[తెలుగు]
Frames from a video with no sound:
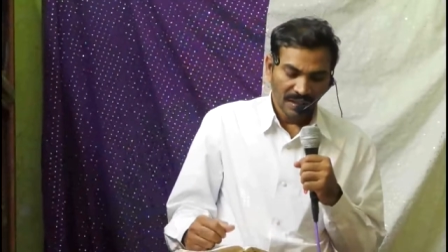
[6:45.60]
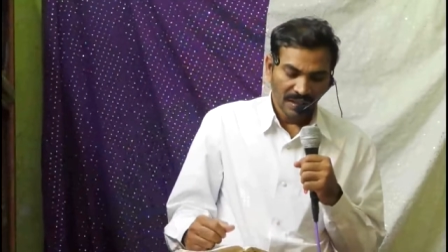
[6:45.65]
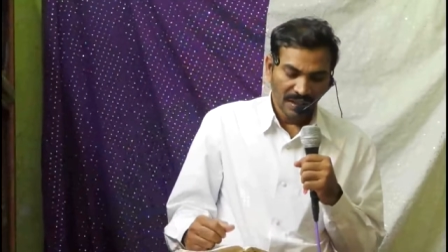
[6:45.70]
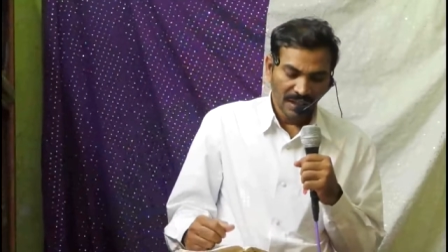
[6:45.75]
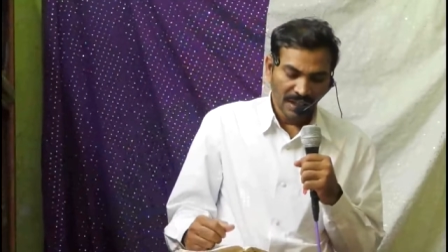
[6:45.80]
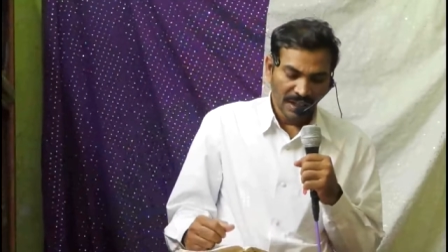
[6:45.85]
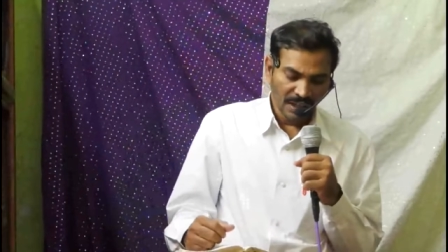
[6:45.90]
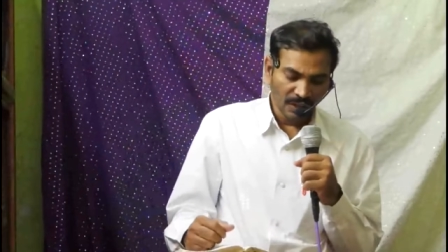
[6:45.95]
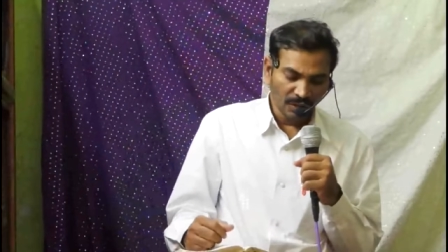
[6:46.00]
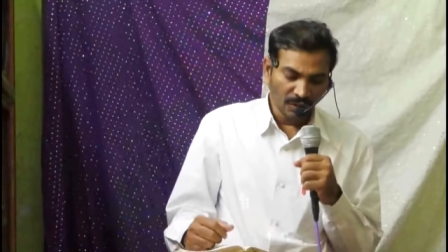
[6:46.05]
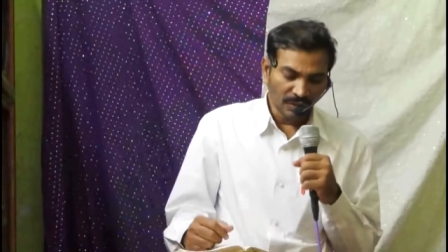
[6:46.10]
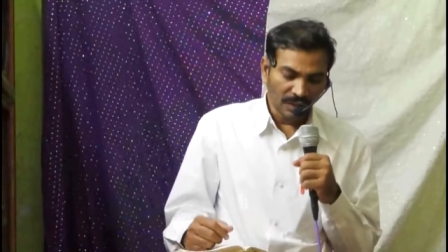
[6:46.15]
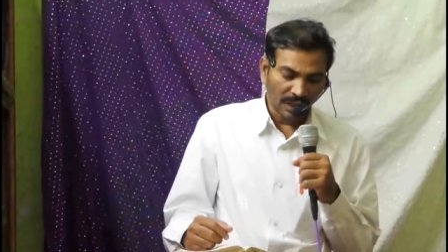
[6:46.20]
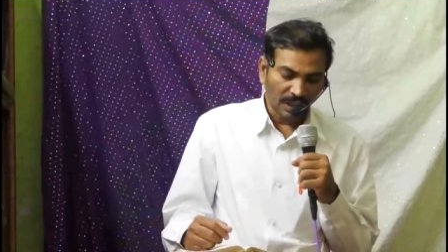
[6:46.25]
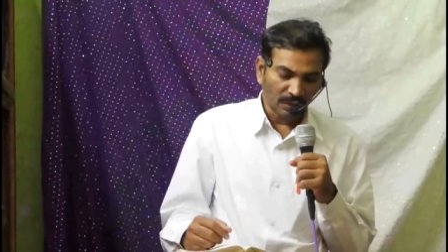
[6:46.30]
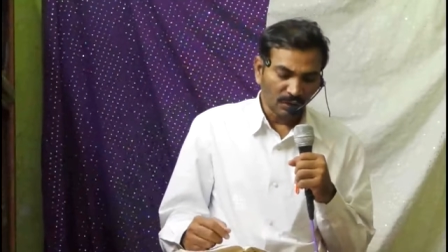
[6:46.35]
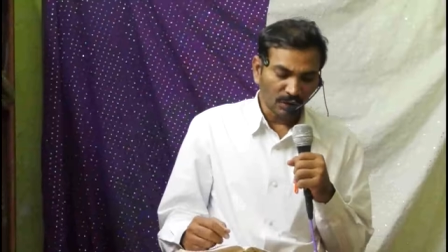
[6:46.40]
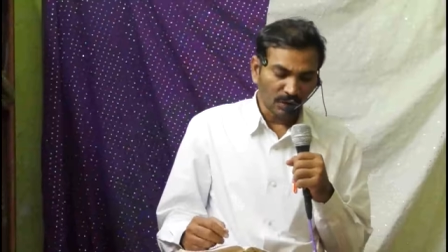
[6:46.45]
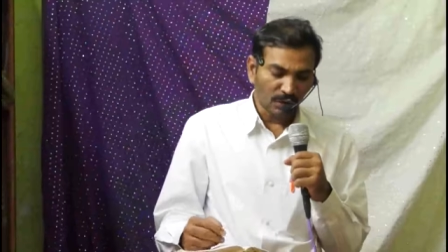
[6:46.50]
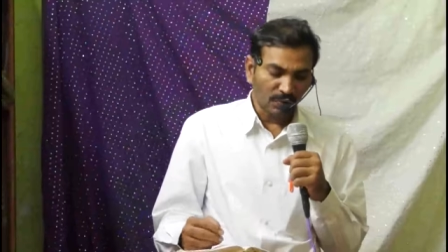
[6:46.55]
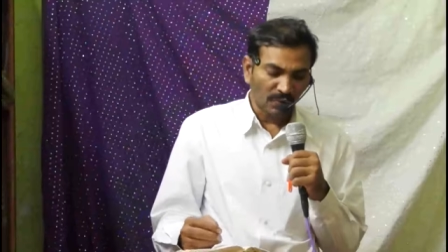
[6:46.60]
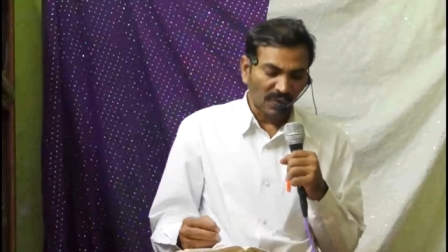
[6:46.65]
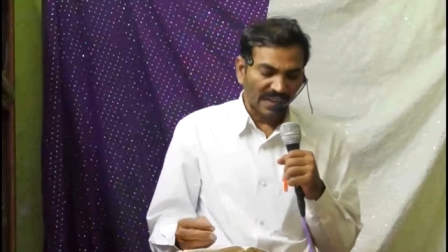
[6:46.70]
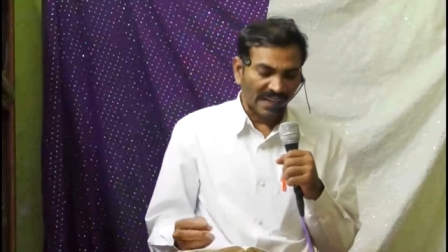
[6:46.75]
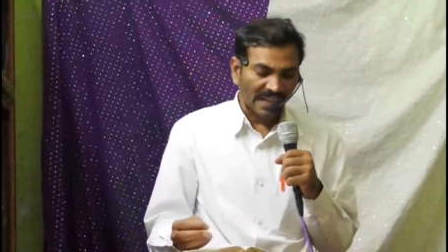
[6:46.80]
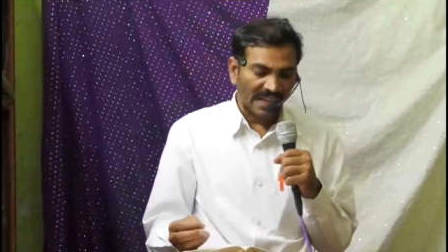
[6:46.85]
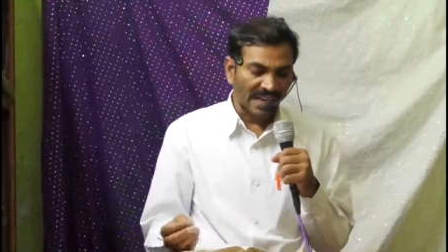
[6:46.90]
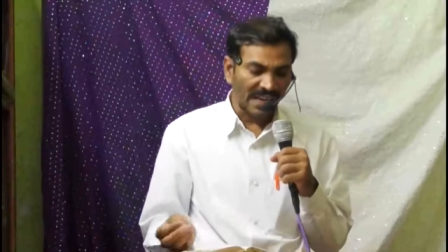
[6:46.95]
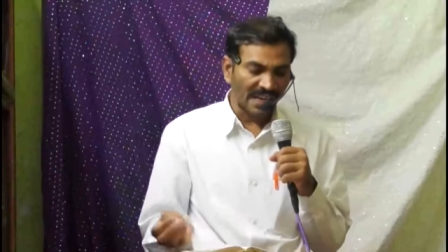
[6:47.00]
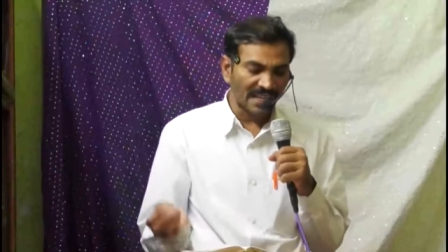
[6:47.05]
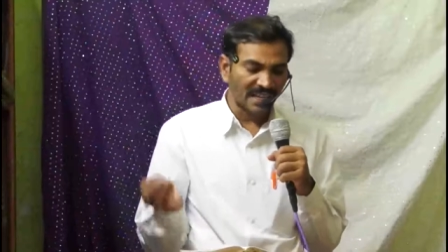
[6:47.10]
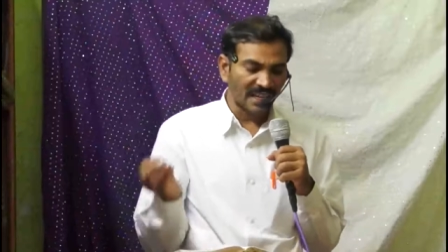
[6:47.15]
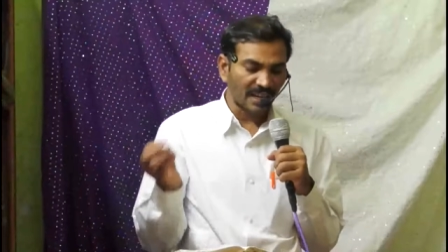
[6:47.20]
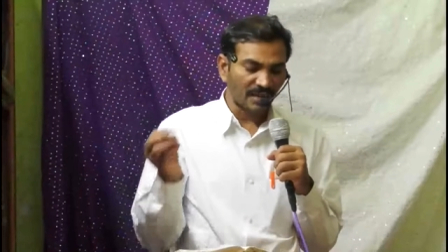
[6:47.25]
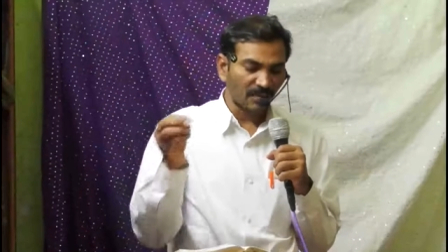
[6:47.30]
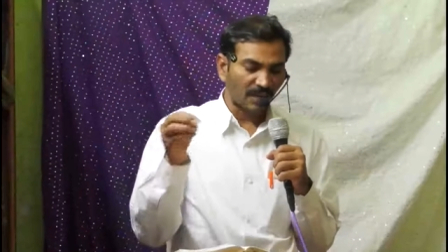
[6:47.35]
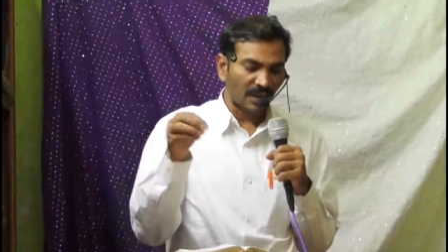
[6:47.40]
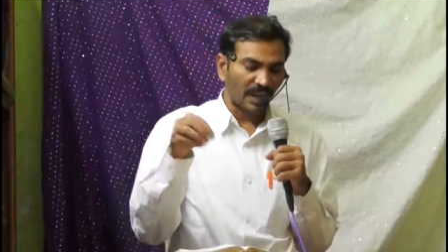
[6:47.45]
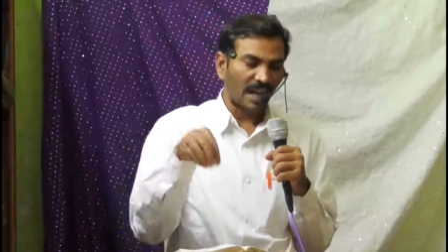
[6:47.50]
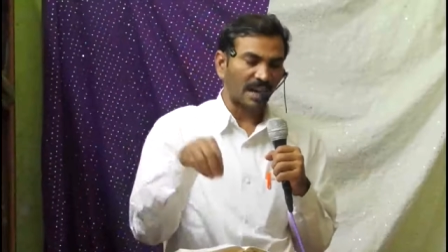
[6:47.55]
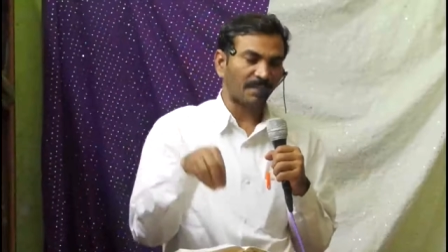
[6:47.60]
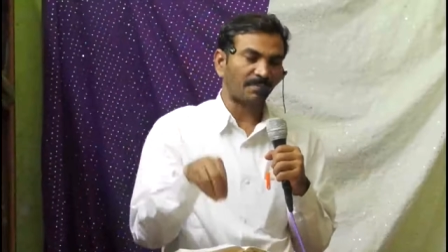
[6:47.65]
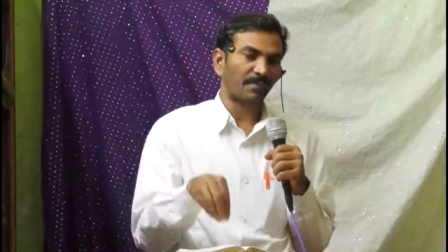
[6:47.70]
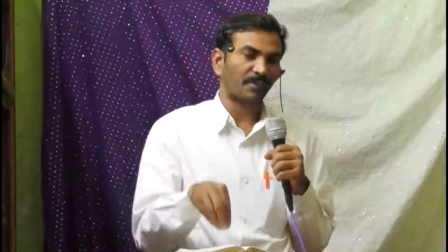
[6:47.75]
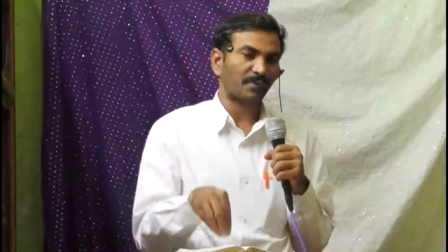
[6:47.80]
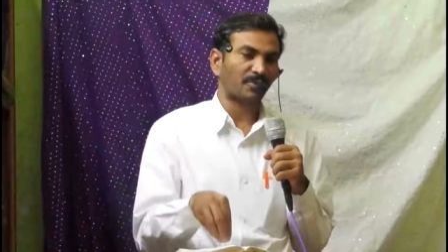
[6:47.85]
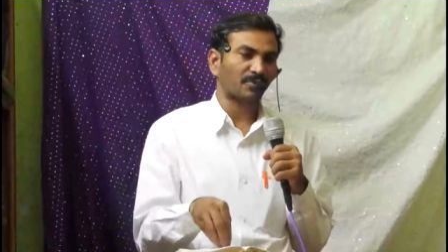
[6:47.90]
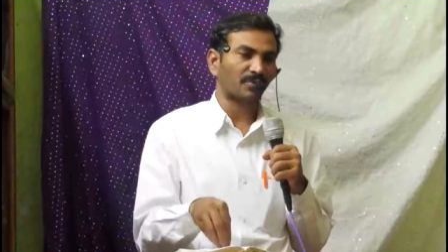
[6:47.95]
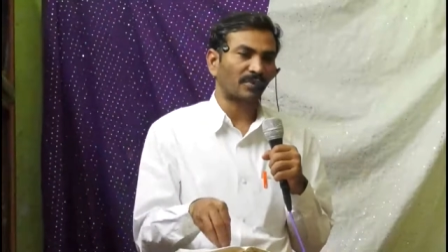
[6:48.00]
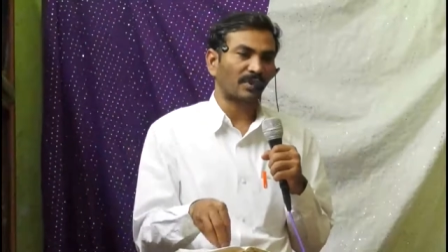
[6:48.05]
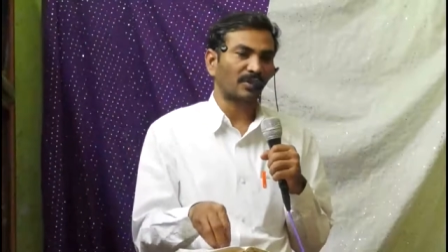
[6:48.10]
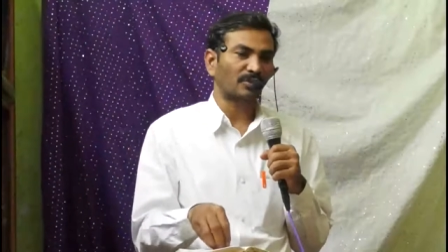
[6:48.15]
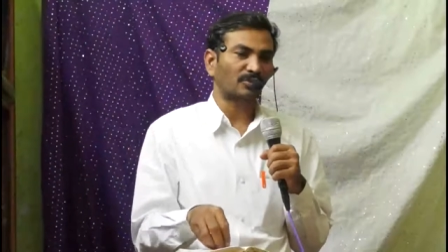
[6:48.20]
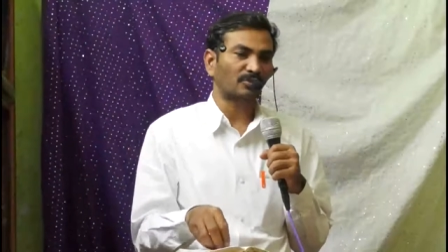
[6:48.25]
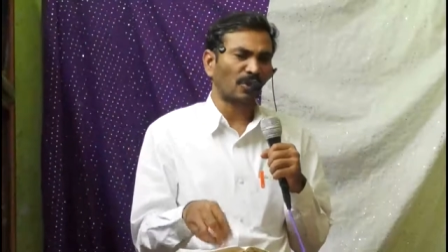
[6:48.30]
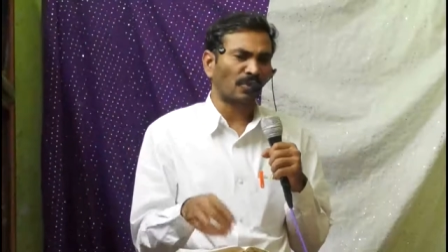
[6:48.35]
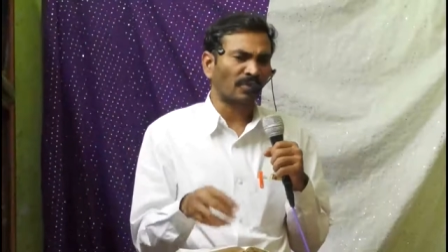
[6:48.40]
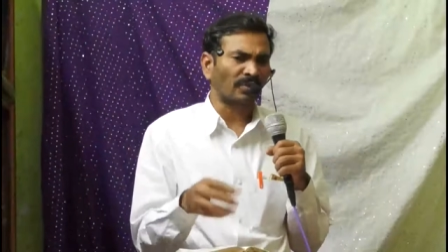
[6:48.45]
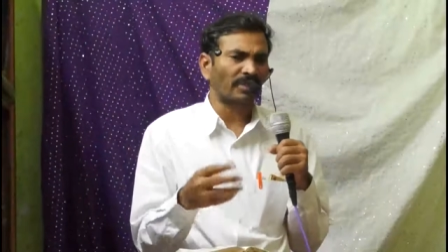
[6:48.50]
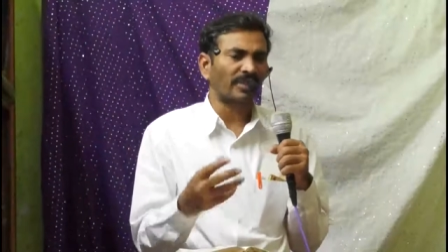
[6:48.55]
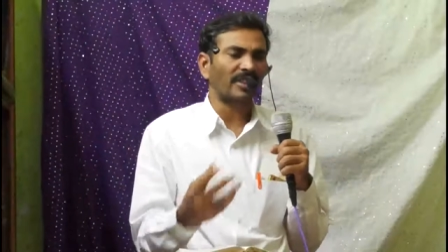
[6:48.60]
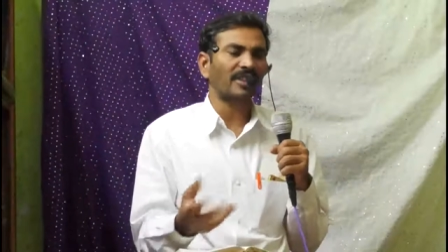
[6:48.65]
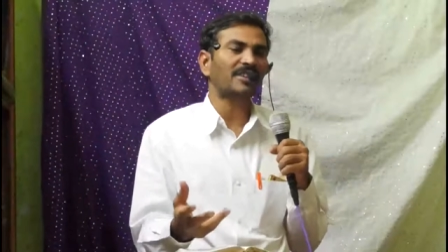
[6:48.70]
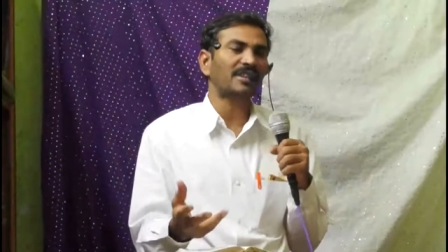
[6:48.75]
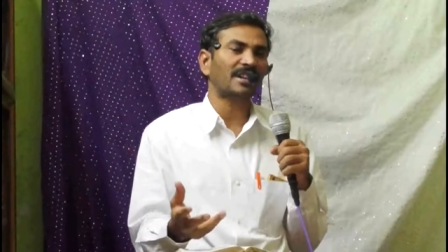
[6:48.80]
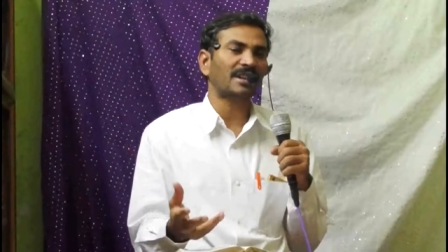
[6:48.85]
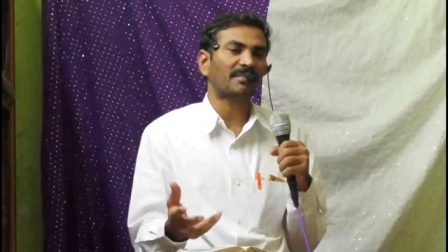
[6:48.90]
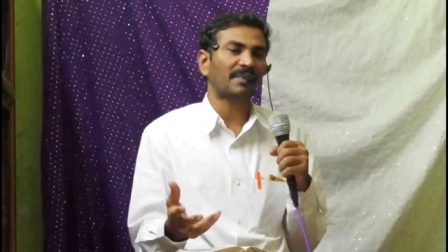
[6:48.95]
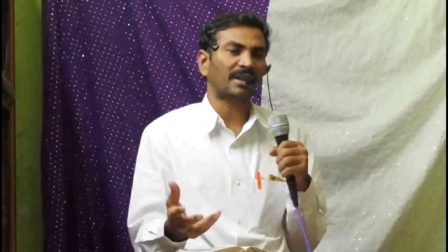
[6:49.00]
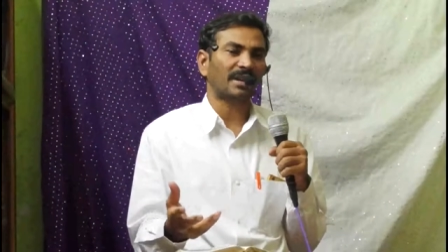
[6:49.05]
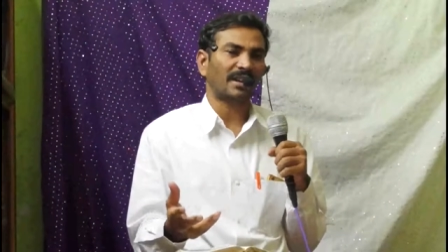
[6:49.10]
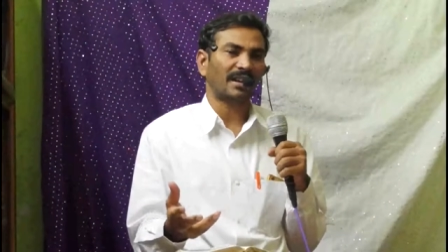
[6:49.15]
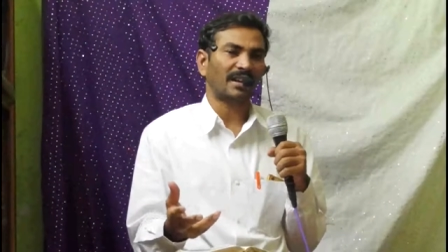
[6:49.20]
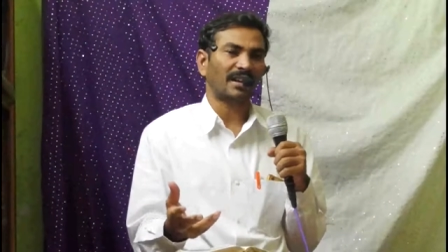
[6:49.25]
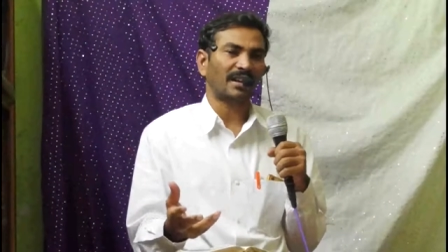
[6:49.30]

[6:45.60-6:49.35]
నిన్ను తనకు స్వకీయ జనముగా ఏర్పరచుకున్నాడు సొంత జనమట